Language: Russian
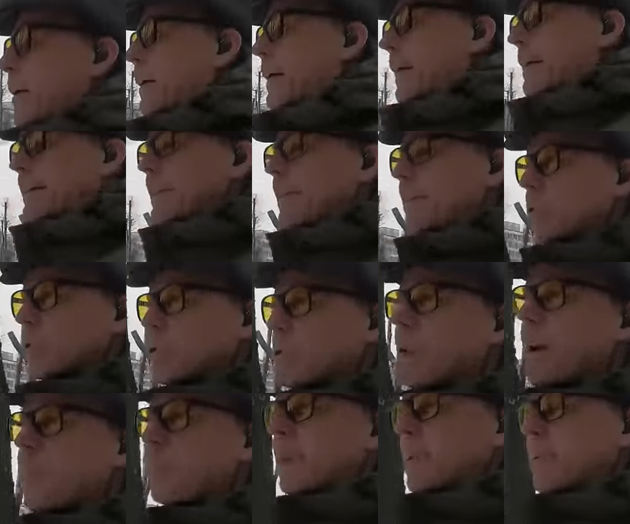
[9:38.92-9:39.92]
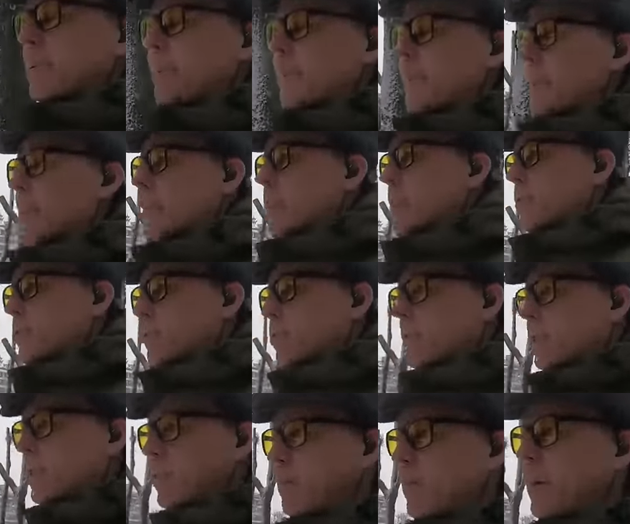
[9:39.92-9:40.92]
кадеты, но там были представители еще
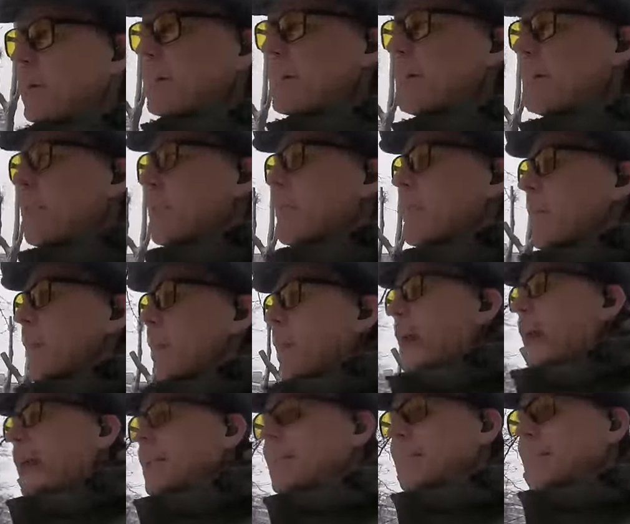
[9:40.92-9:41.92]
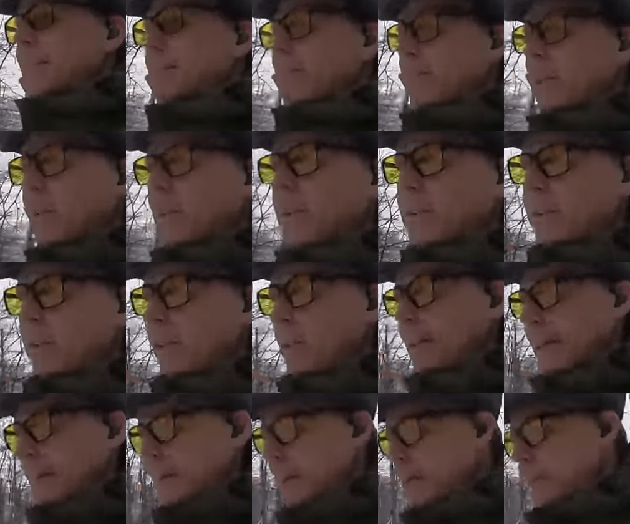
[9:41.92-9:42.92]
других партий, они собрались
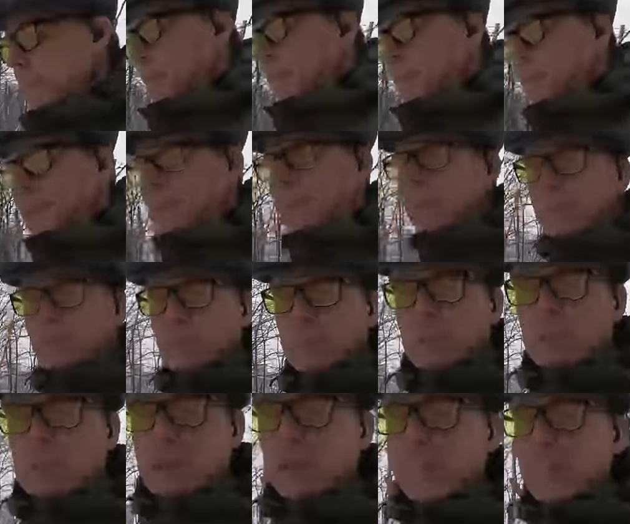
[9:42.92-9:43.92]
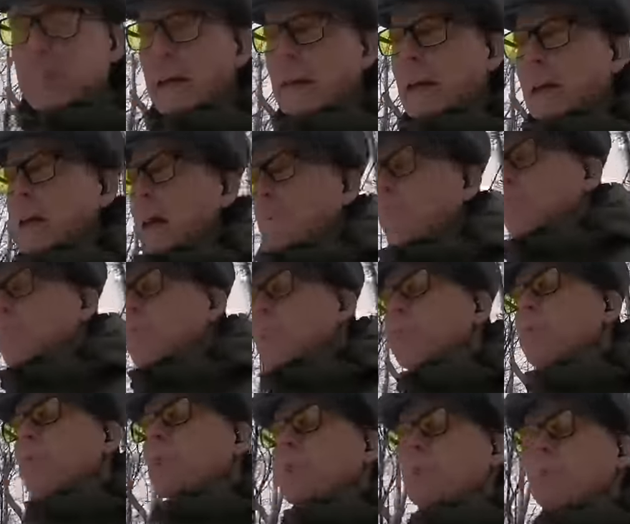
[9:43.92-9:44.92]
и поехали в Выборг.
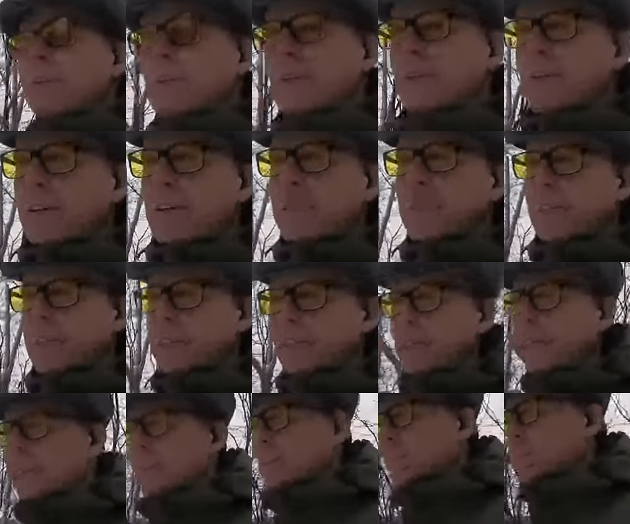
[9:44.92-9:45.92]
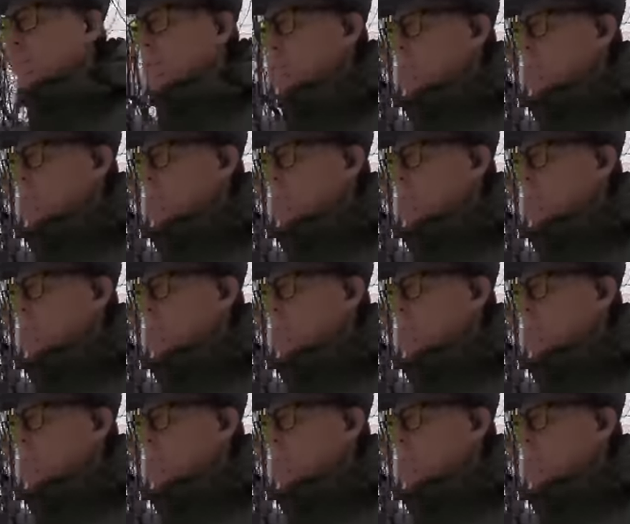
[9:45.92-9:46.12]
Почему именно Выборг, я скажу